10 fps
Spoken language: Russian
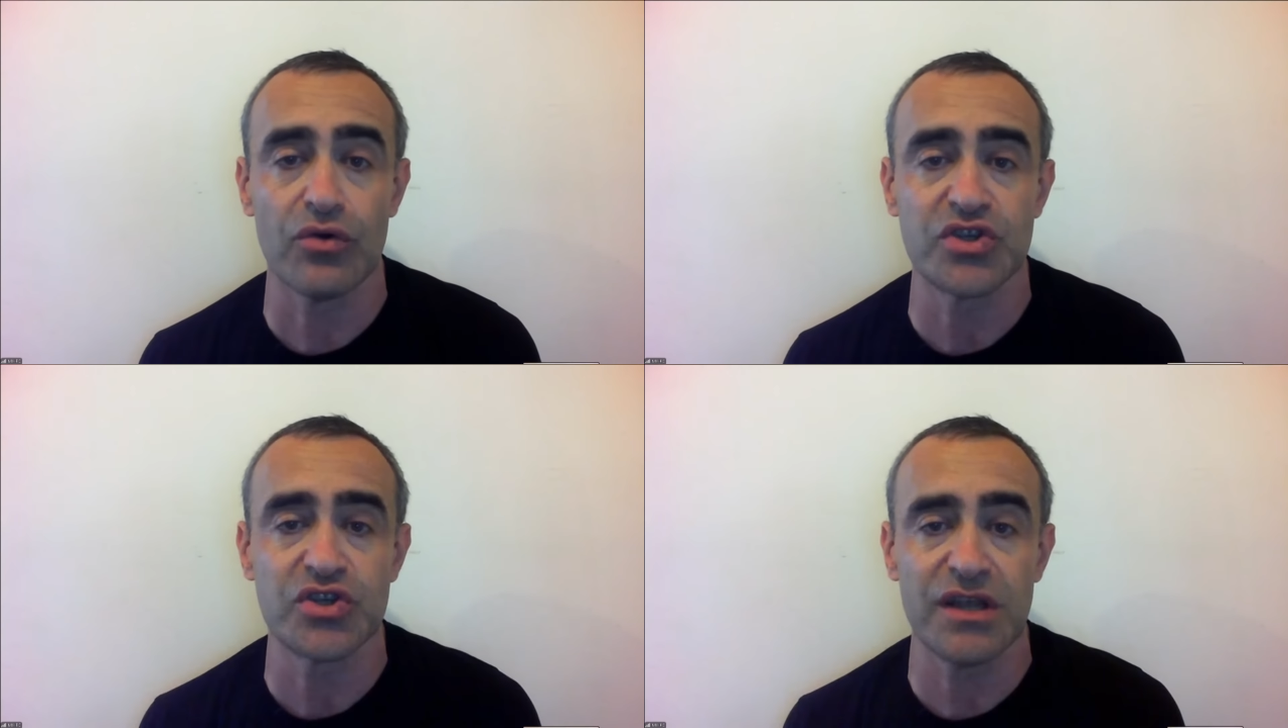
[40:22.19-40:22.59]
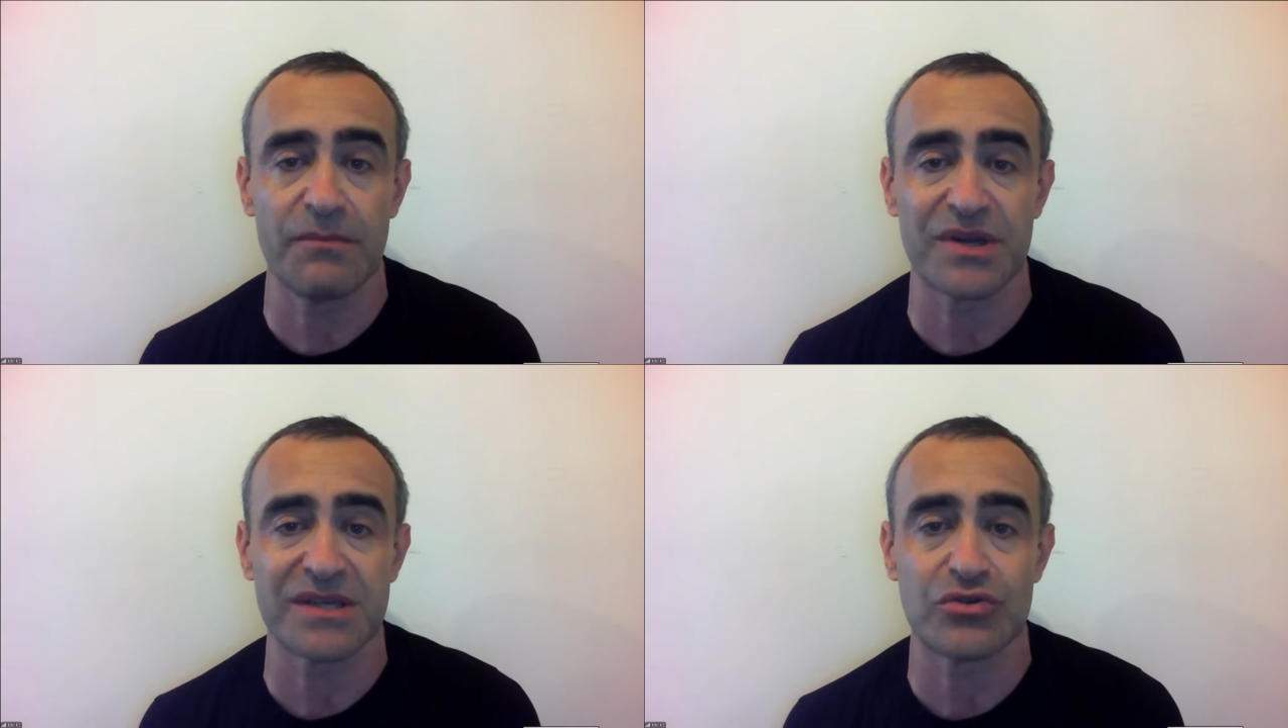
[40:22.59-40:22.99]
Это очень
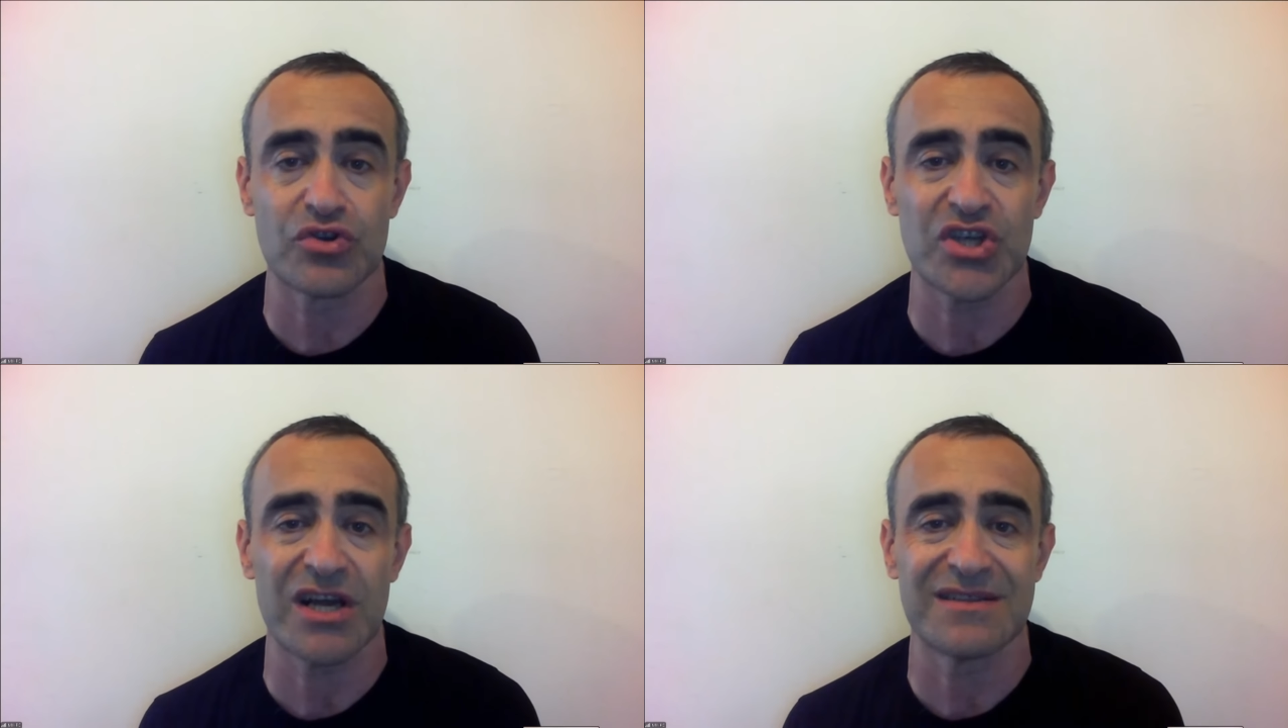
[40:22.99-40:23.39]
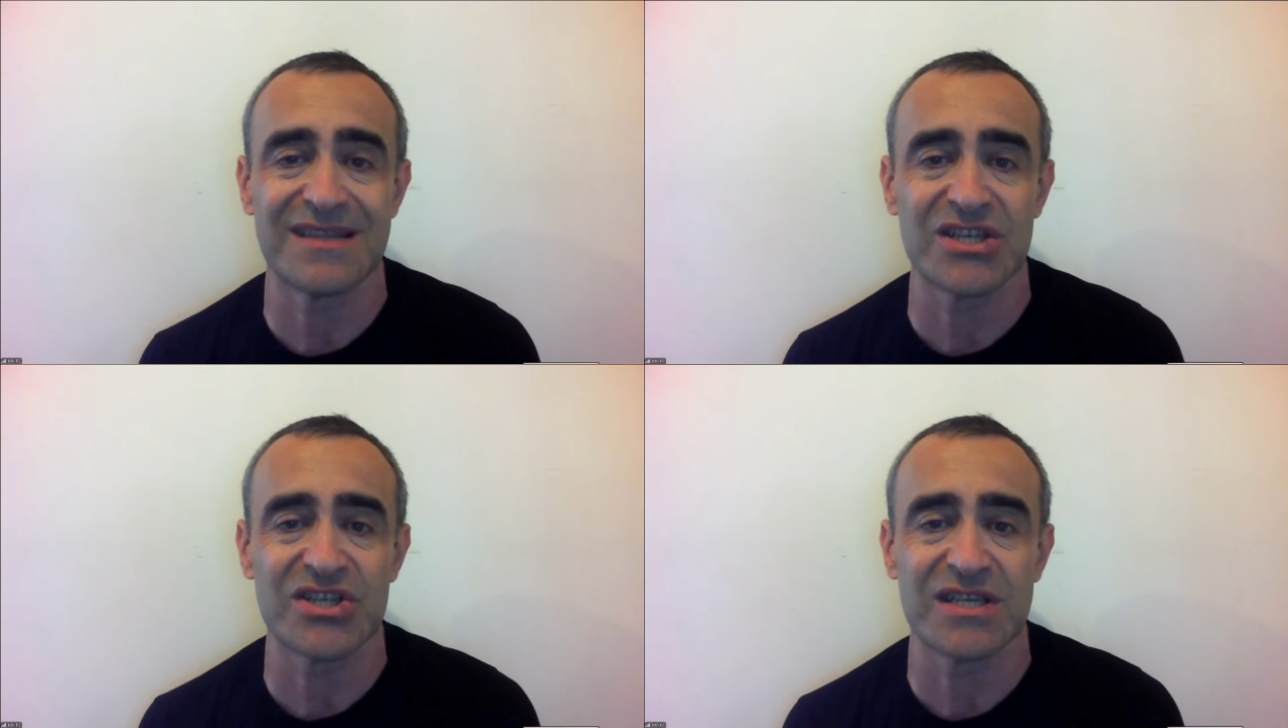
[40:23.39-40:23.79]
непростой
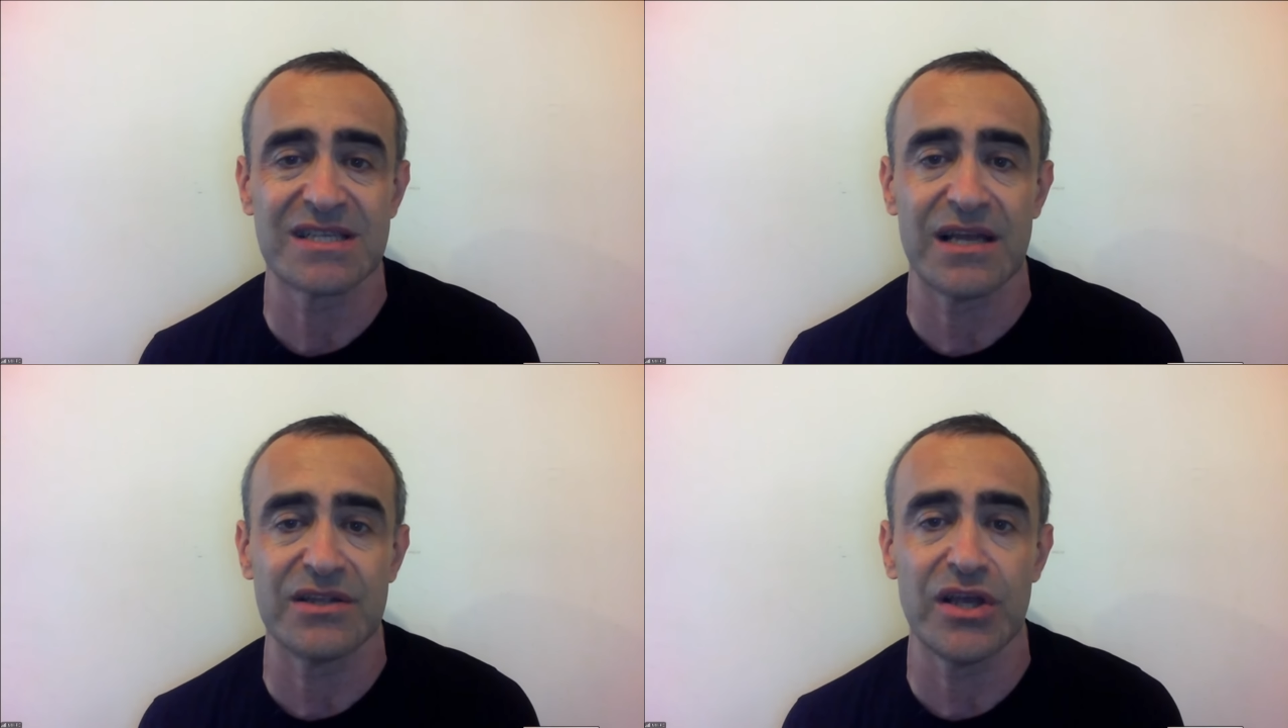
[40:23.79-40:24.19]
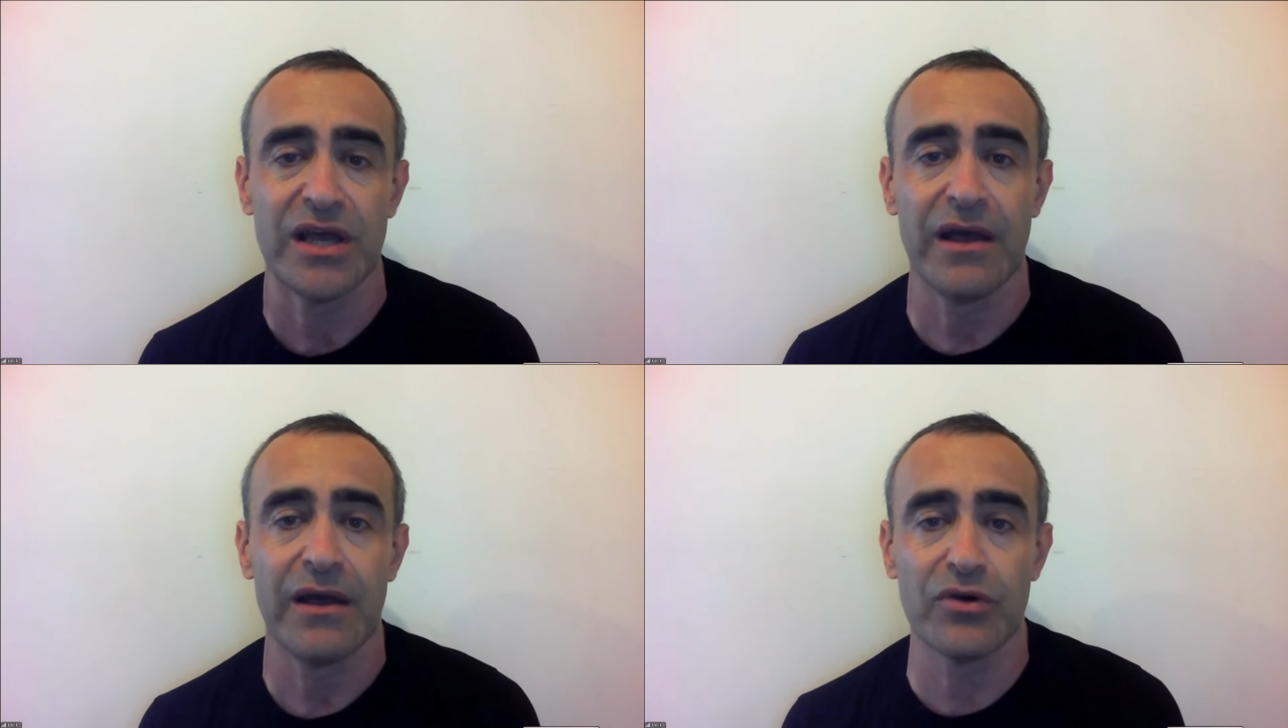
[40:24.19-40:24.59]
шаг, даже если
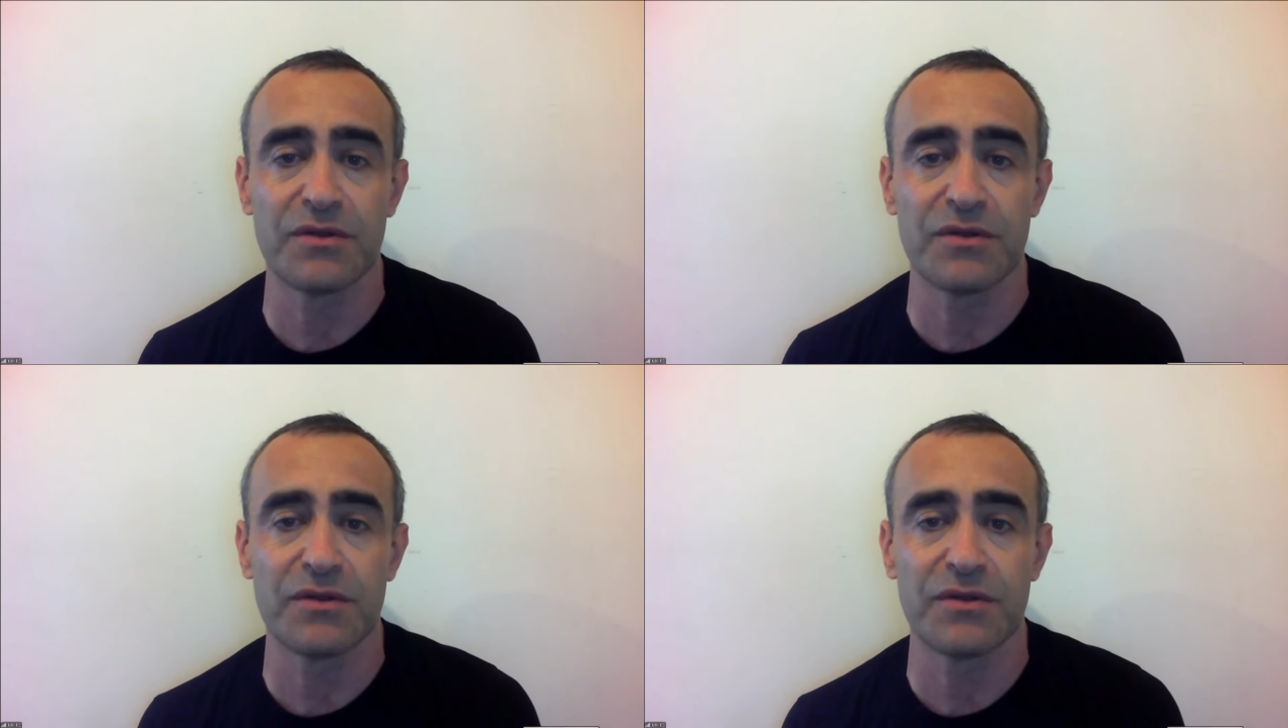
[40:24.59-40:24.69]
они